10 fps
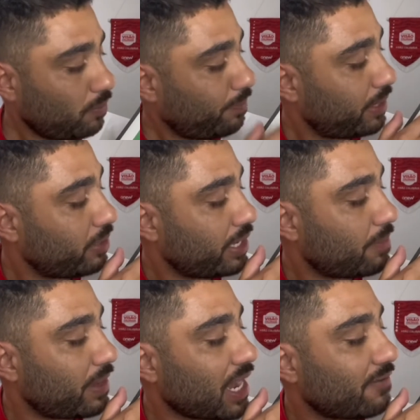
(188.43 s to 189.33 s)
Pedro Henrique
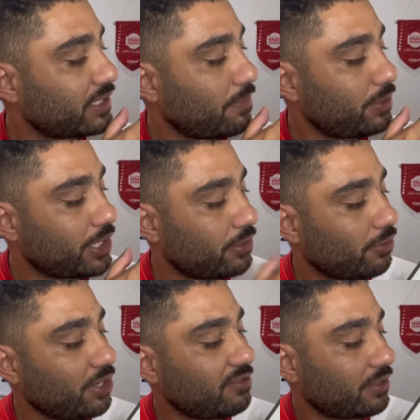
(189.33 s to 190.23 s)
pegava sempre tinha
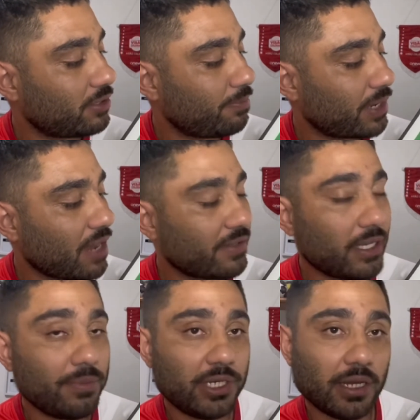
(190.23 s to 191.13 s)
dois, o Anderson pegava
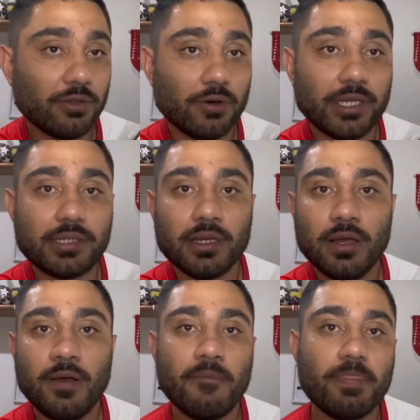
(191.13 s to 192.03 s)
sempre tinha dois.
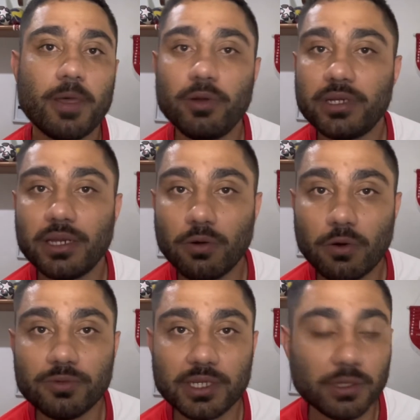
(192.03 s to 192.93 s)
Então o Inter não
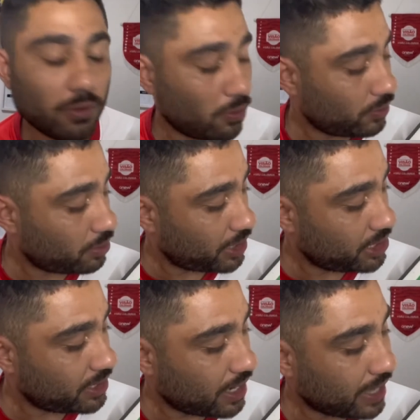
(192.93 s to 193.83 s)
conseguiu construir
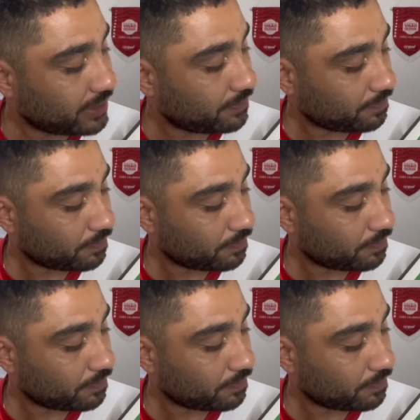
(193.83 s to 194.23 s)
de trás